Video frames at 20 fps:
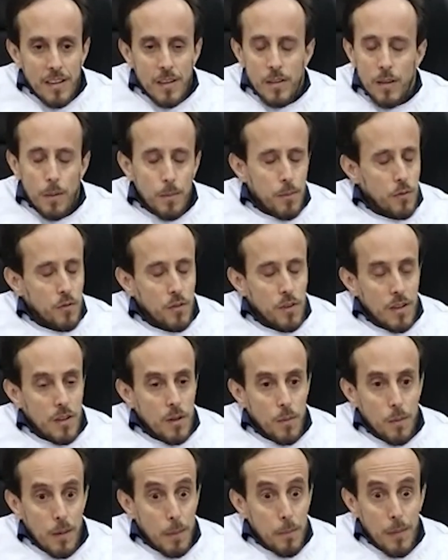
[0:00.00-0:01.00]
não, professora
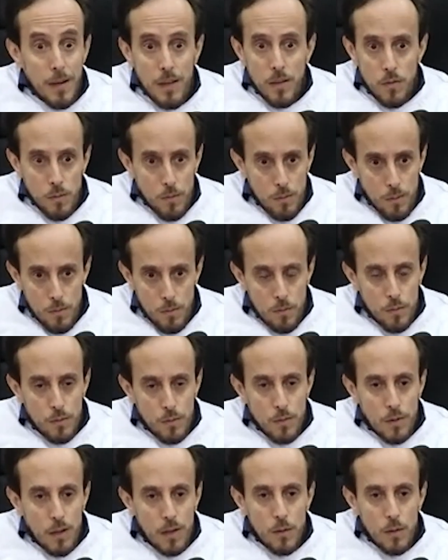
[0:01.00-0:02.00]
não, uma mãe de um, de
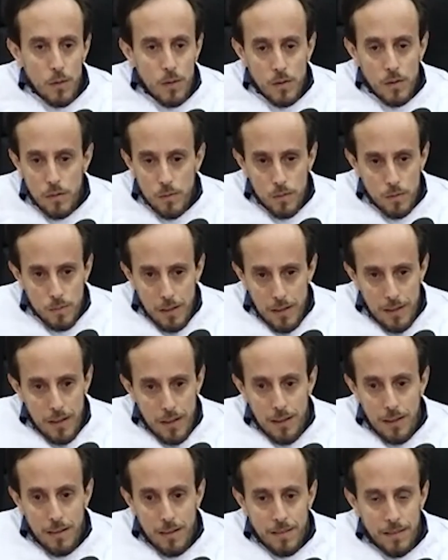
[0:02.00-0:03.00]
um aluno, de uma
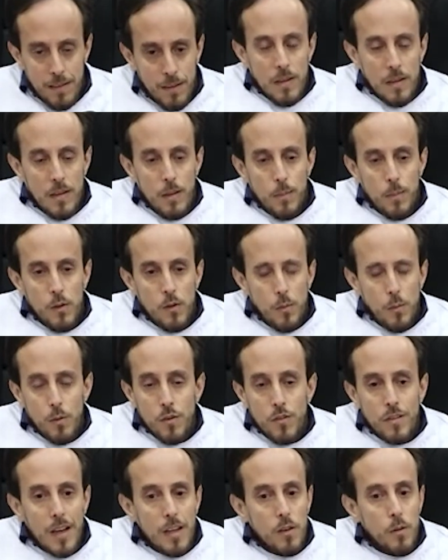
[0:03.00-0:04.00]
criança, que pediu para o
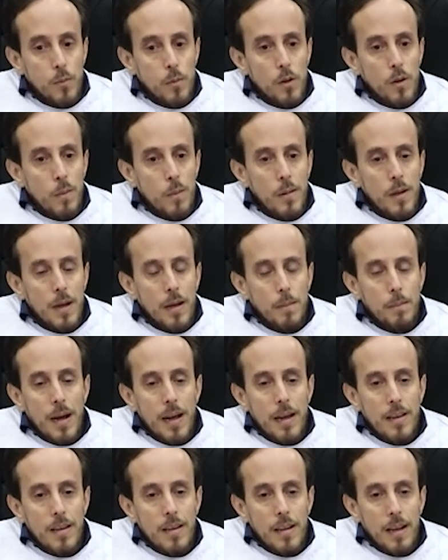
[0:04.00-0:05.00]
Estado proibir a,
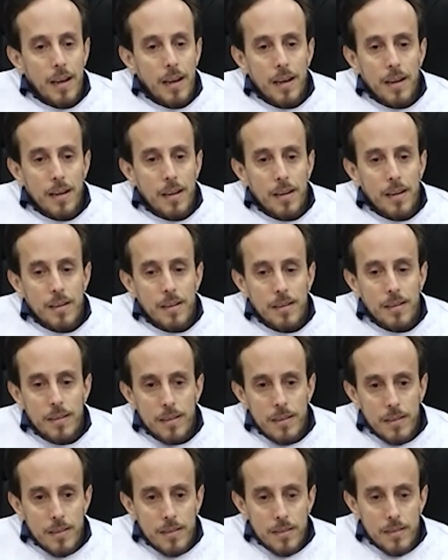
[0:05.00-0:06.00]
barraqui, a,
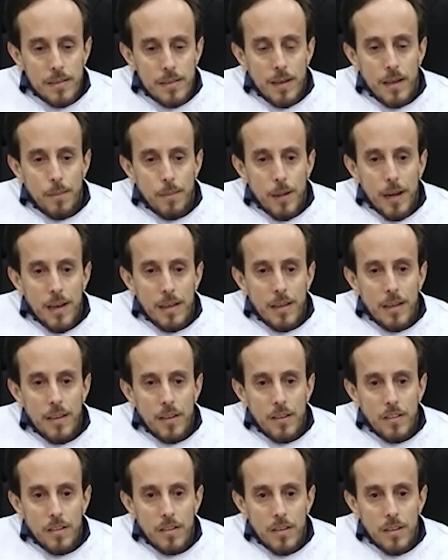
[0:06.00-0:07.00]
a barraquinha
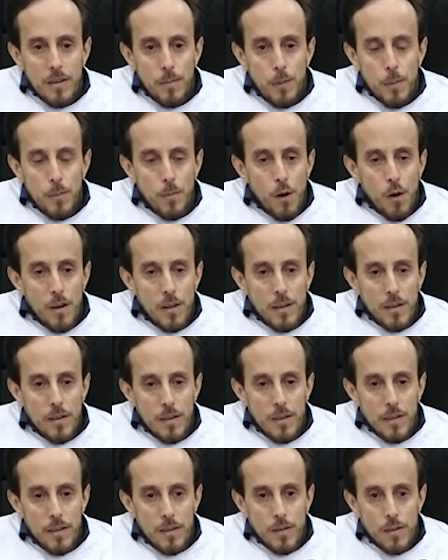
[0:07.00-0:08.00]
de pipoca,
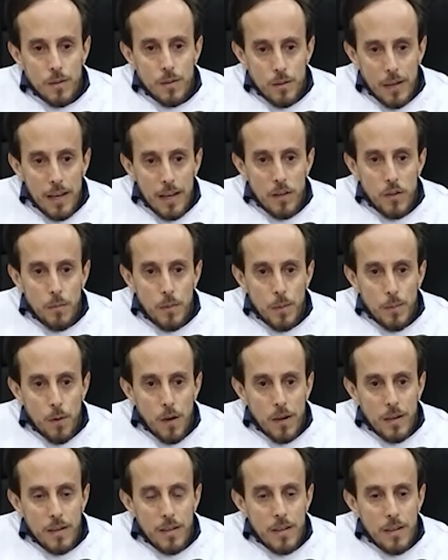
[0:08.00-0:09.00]
a, o carrinho de
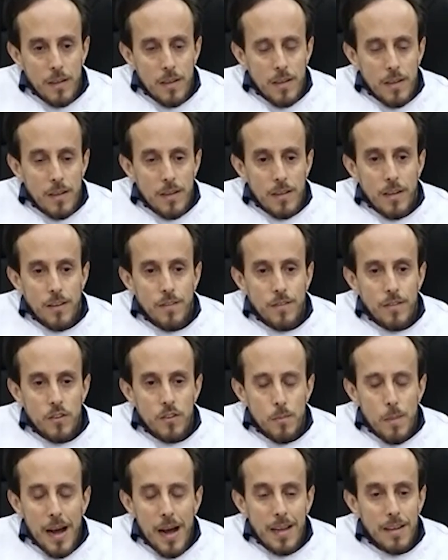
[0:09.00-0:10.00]
pipoca na,
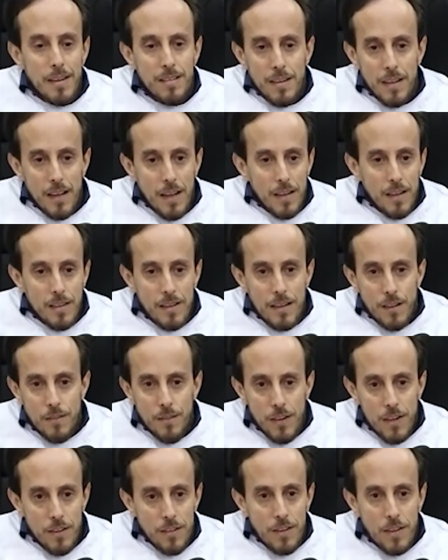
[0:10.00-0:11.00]
de bala, sei lá, na
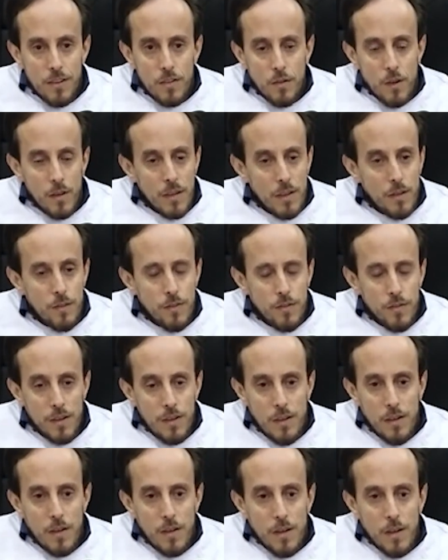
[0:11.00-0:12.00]
frente da escola do
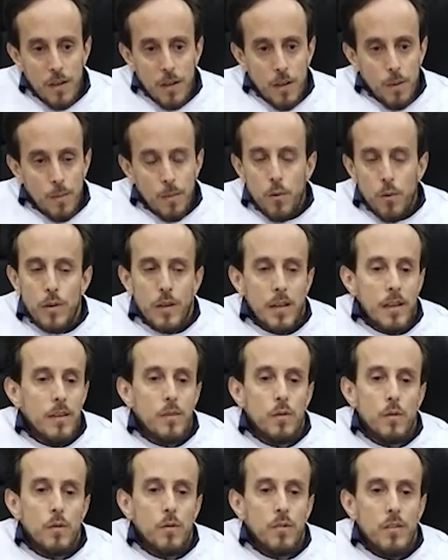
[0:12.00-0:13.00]
filho, porque ela
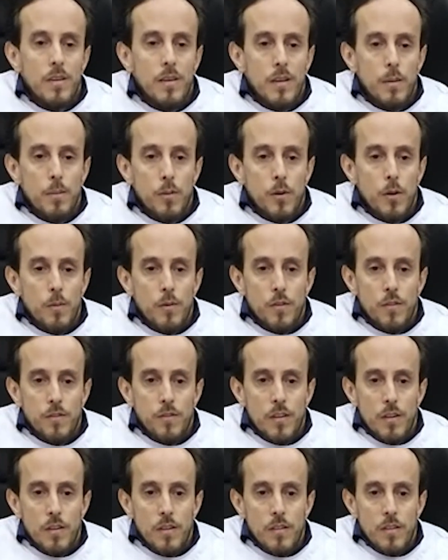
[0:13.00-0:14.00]
não conseguia proibir o
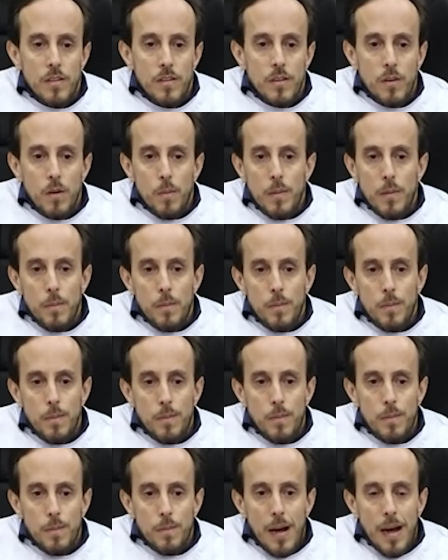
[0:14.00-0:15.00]
filho de comer
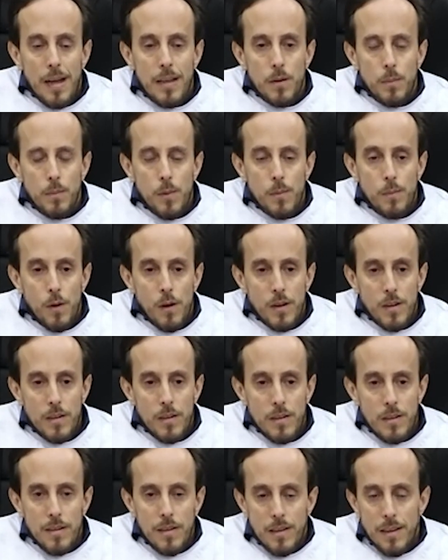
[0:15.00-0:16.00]
bala ou pipoca.
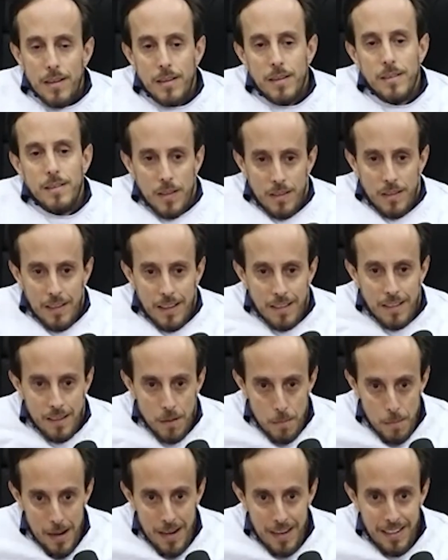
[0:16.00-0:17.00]
Cara, você quer
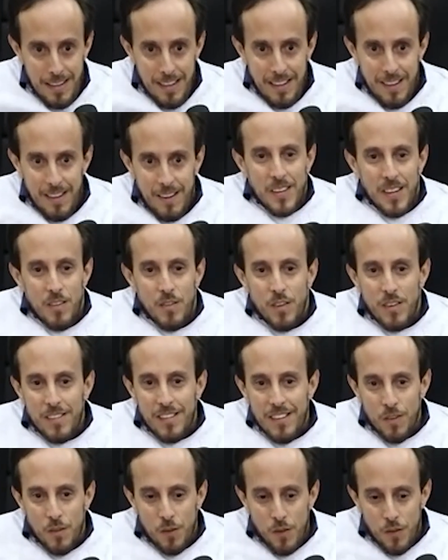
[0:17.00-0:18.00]
ser mãe e
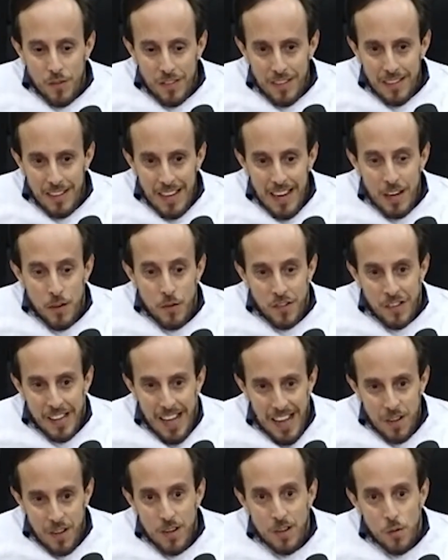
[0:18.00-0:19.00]
você não consegue. Você quer que o
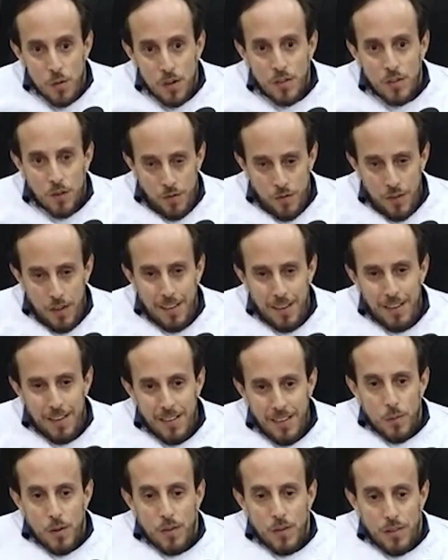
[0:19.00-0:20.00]
Estado eduque seu filho,
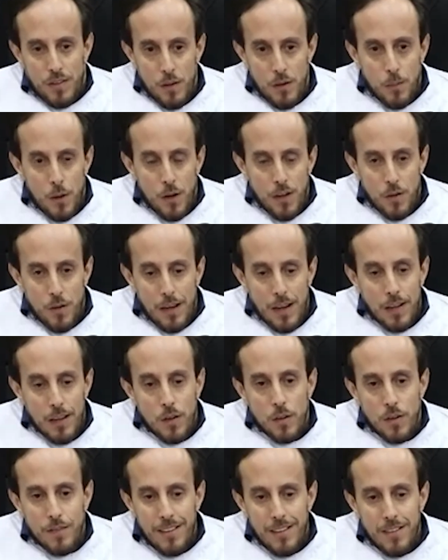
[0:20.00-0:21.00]
porque você não pode educar. Não
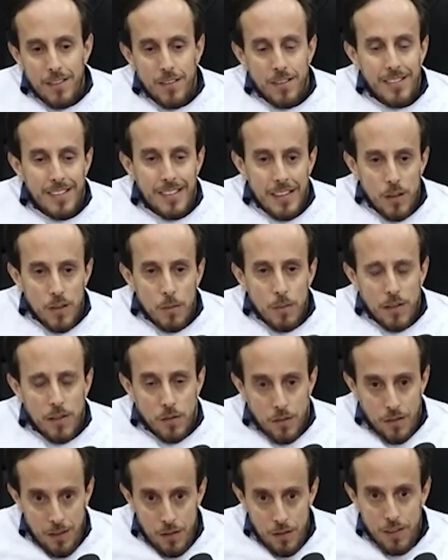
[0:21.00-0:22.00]
estou falando de ensino, mas
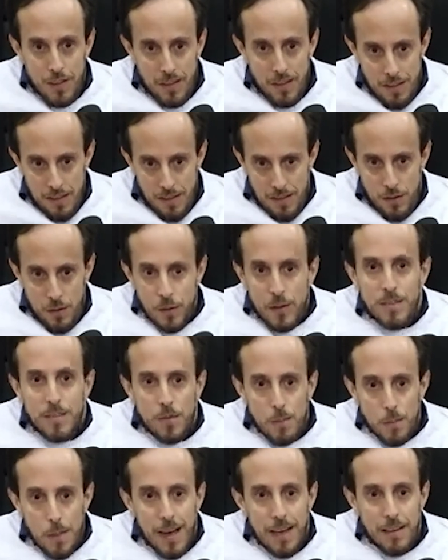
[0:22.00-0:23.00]
estou falando de
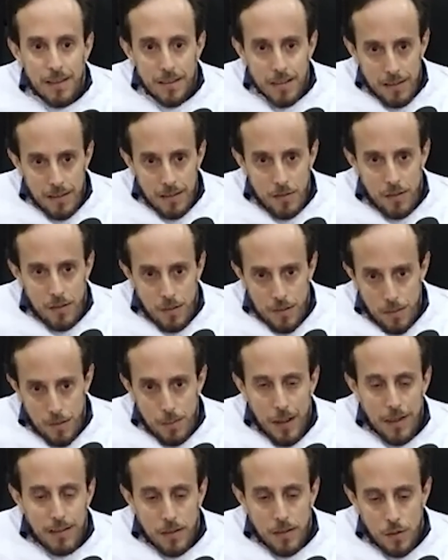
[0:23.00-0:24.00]
educação básica. De,
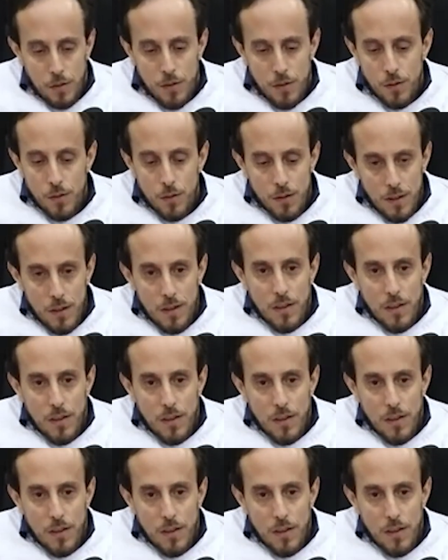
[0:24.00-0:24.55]
básica que eu digo,